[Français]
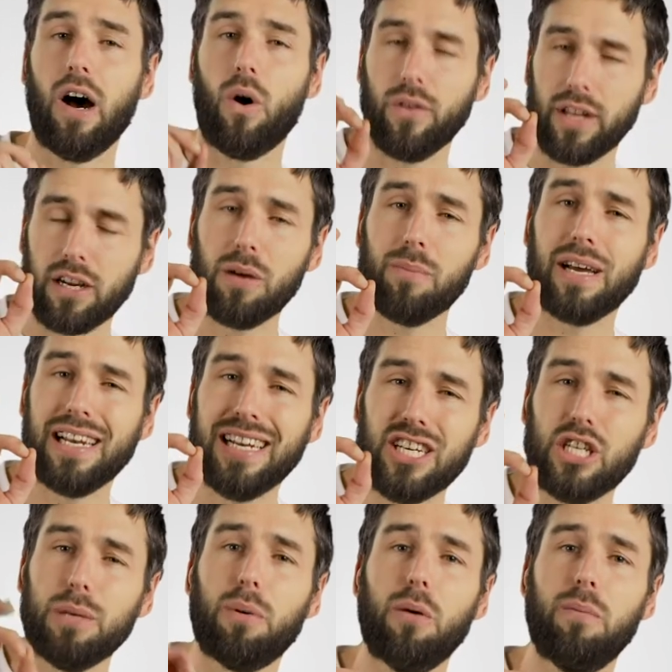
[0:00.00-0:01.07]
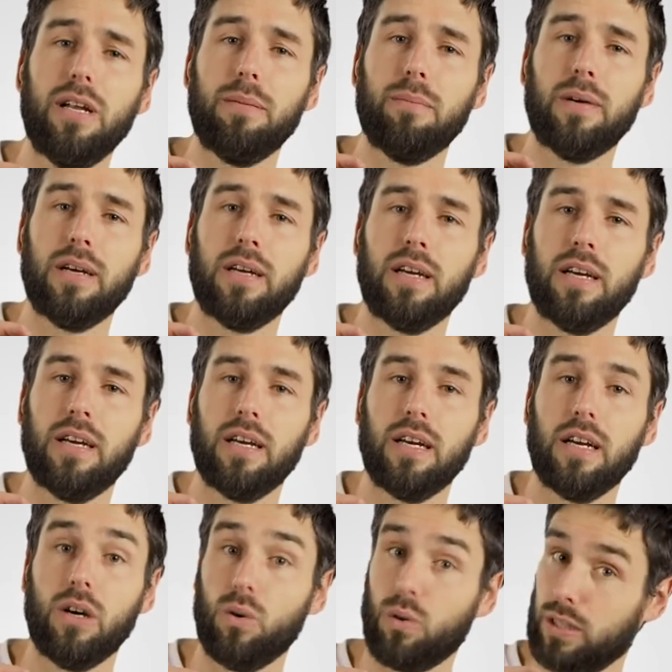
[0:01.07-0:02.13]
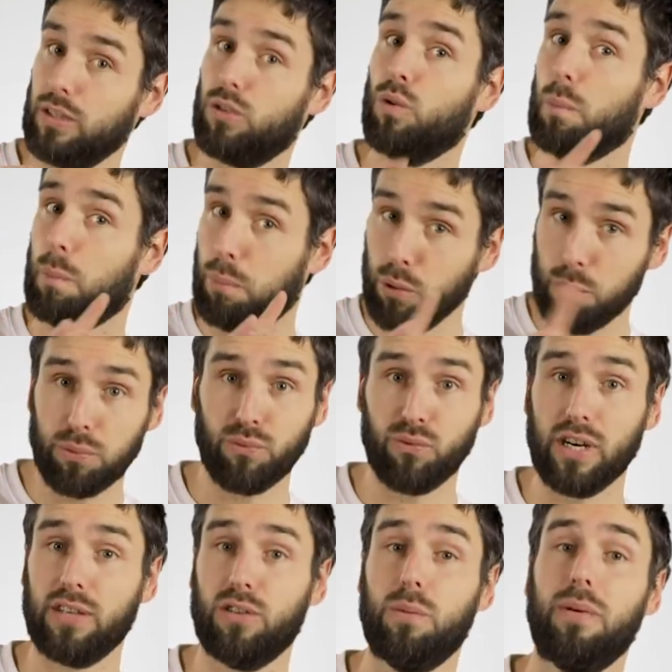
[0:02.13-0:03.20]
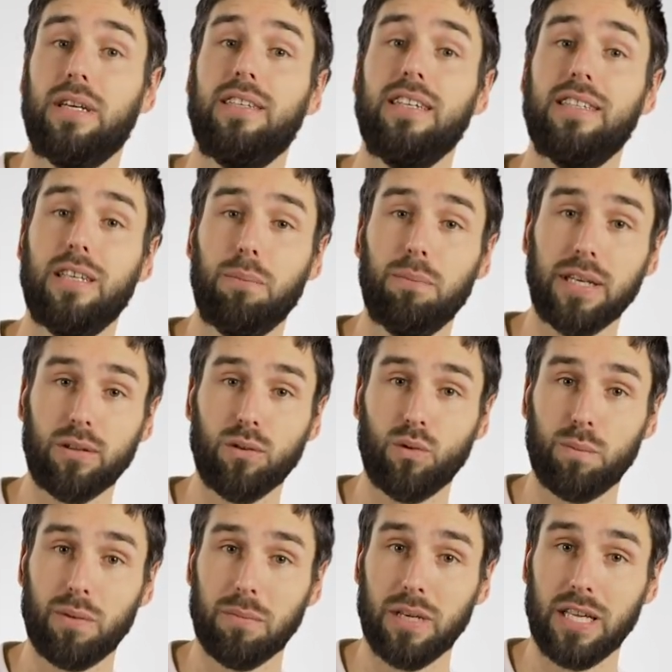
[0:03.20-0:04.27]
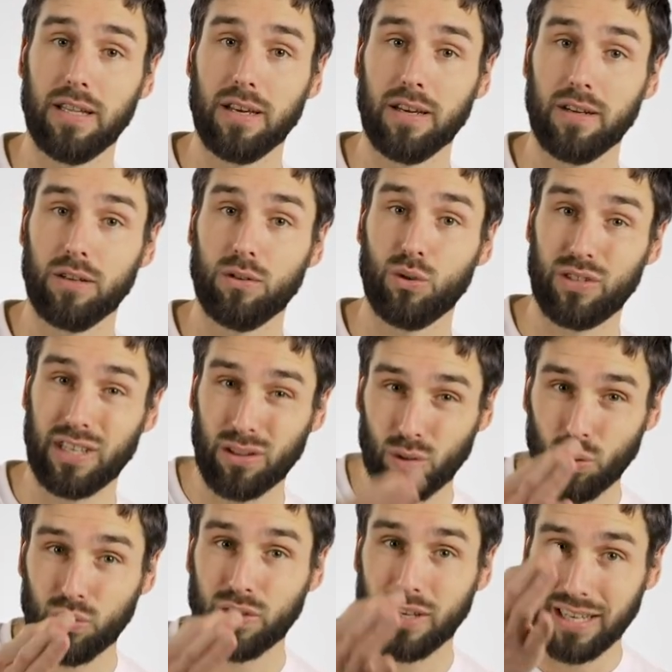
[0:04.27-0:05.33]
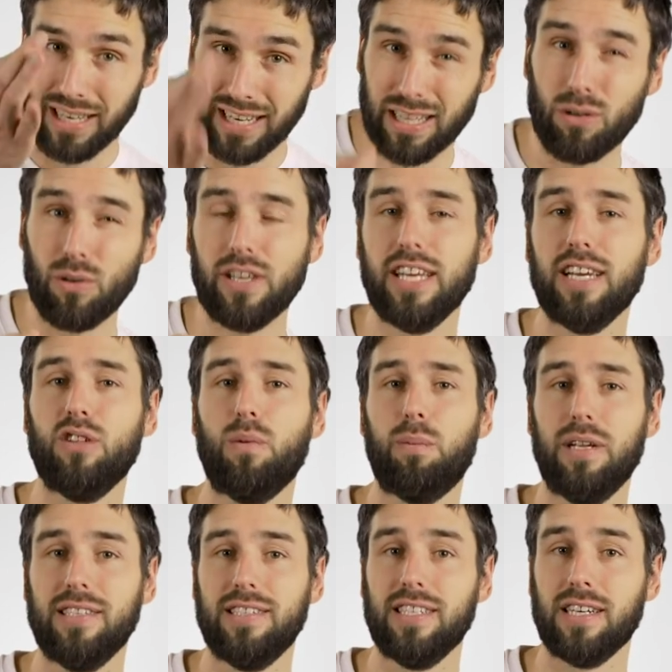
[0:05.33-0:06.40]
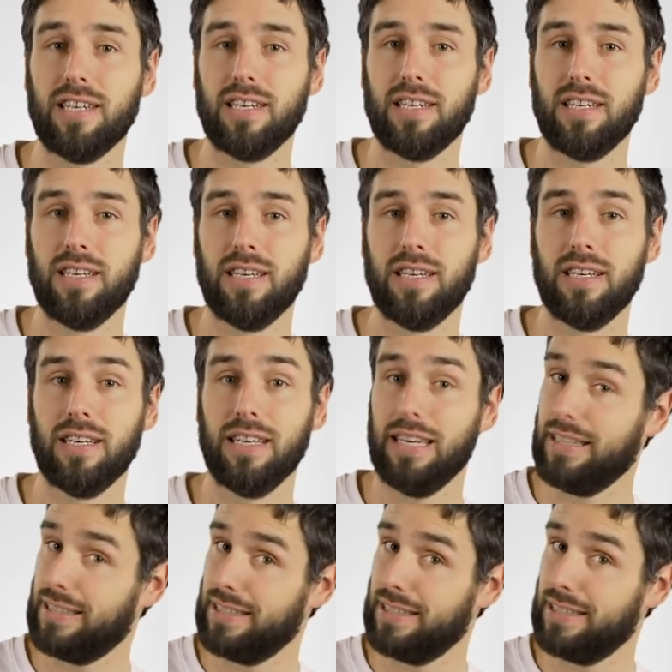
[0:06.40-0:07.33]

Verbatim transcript: on a comme un léger problème. On risque de ne plus pouvoir se passer de ces pics de dopamine, de cette dose régulière de plaisir. Et